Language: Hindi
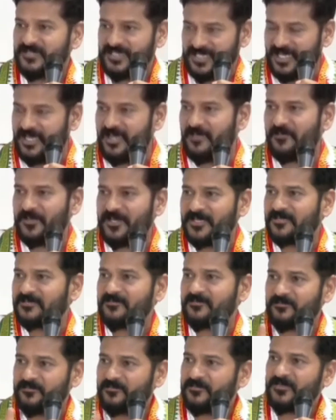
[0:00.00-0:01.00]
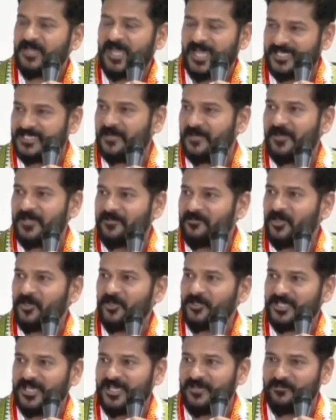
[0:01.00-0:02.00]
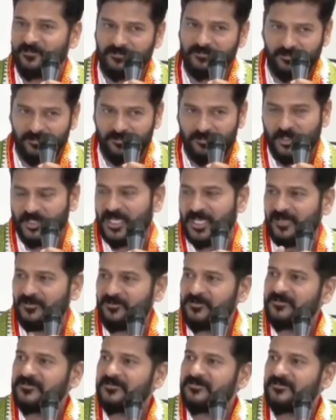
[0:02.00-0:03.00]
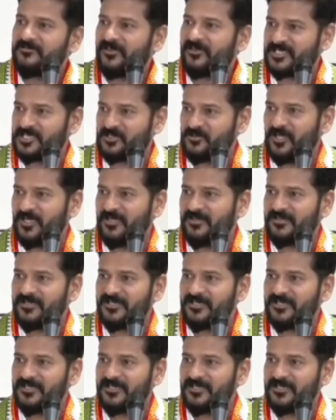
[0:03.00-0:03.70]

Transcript: यहाँ पर हैदराबाद में होता है बोनालू फेस्टिवल